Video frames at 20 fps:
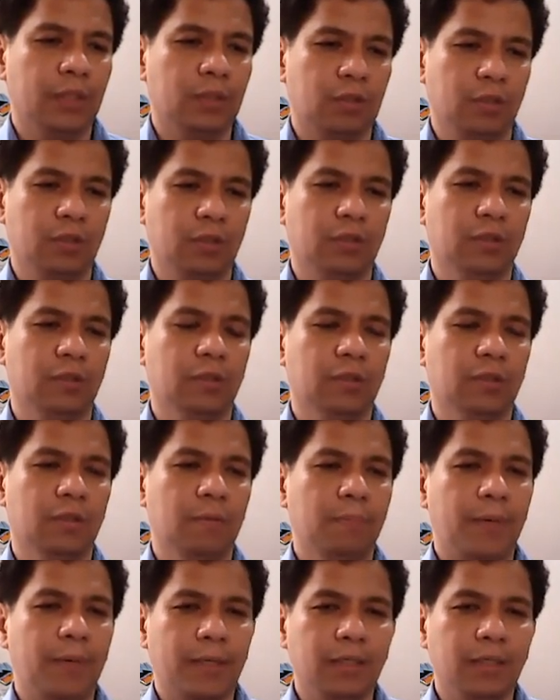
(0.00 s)
ito 'yon.
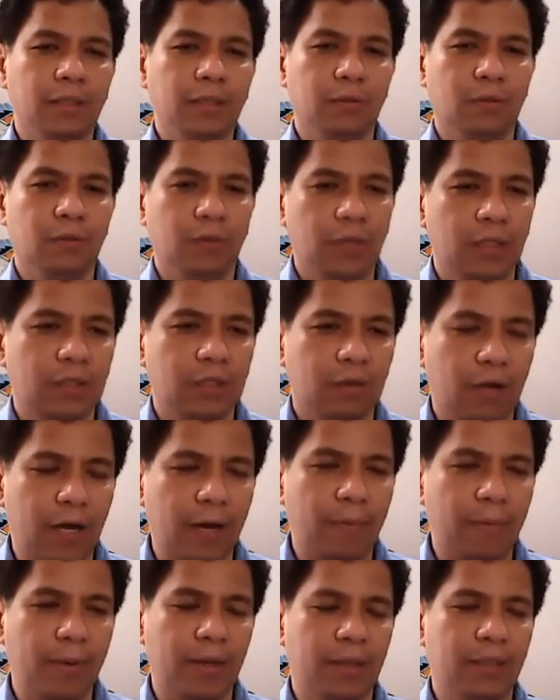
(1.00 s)
Parang inuulit niyo
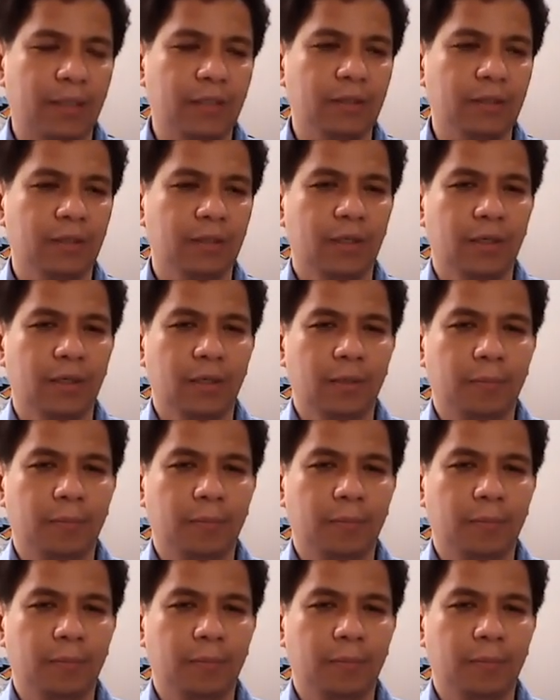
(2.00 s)
lamang, ano?